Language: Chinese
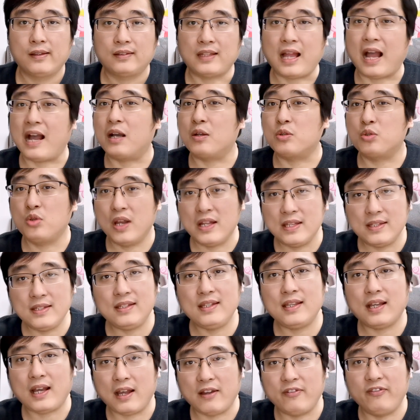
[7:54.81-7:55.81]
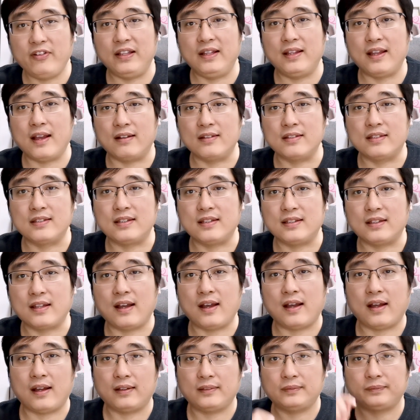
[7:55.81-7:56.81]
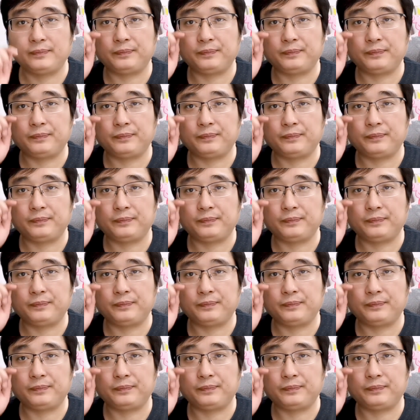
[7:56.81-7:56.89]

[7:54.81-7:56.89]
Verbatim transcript: 打个拳击还分量级呢，